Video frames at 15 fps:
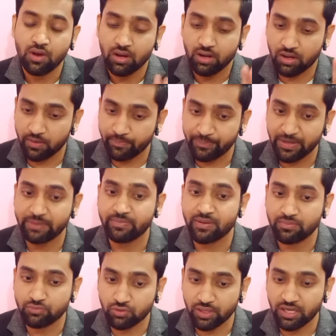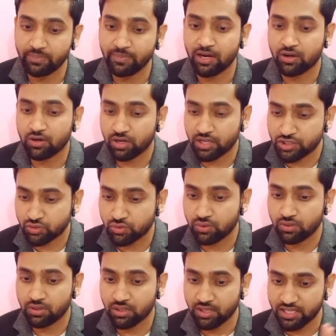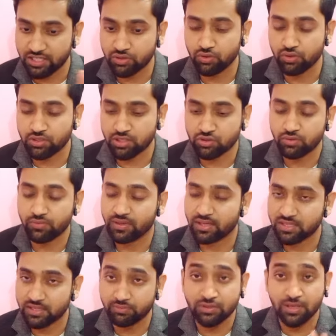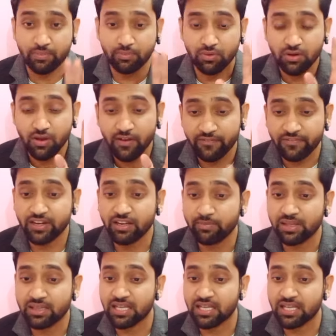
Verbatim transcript: प्रीमियम जो एलिमेंट्रो एस सी वगैरह सब कुछ आपको फ्री फ्री मिलता